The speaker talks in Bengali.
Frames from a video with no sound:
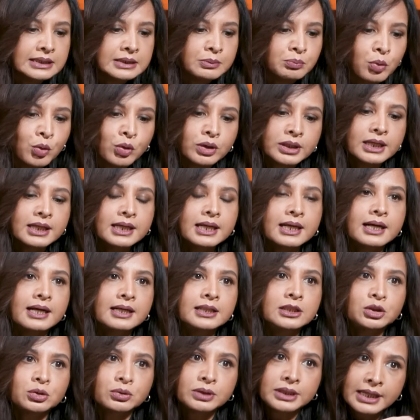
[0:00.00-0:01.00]
ভোটের হার
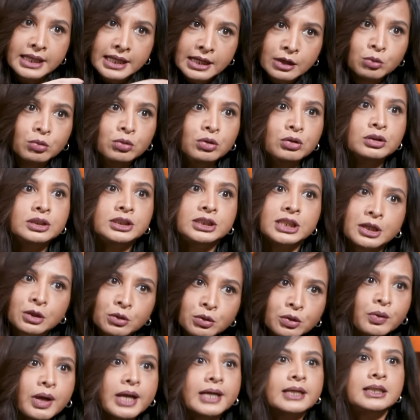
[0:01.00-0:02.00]
যদি এগুলোর যে
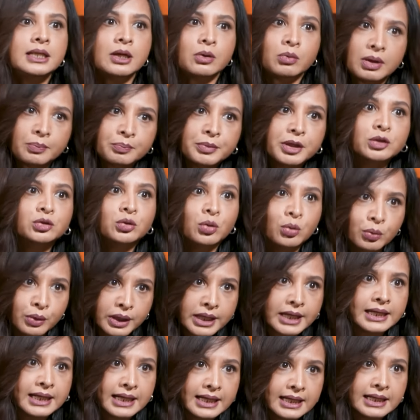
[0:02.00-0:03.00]
কোনো একটাও আমরা ধরে
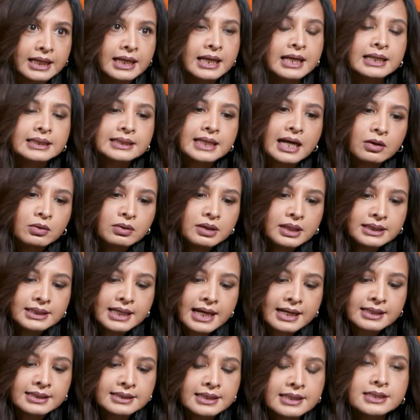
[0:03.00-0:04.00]
নেই তাহলেই
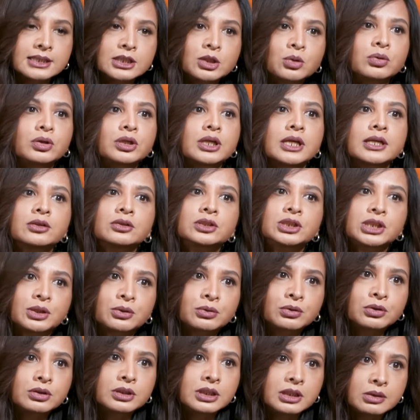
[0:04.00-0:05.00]
দেখা যাচ্ছে অন্যান্য যে
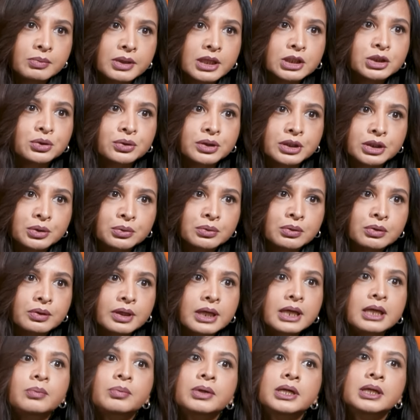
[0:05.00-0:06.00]
কোনো নির্বাচনের
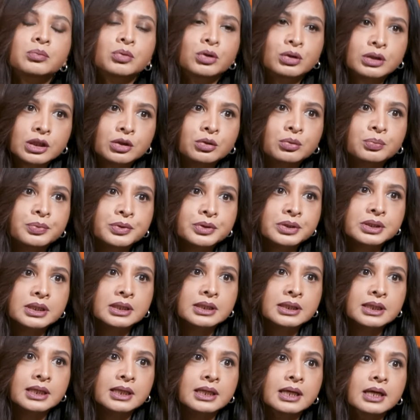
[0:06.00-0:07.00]
তুলনায় এবারে ভোটার
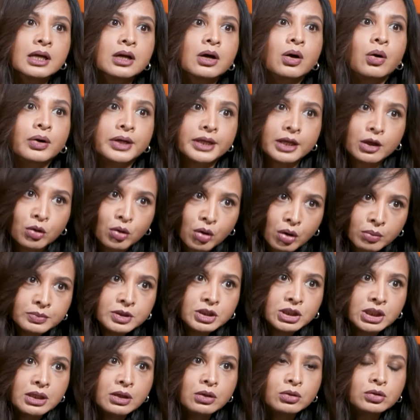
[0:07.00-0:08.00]
উপস্থিতি অনেক কম
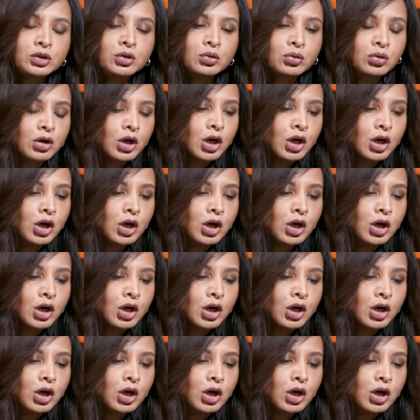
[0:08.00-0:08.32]
ছিল তো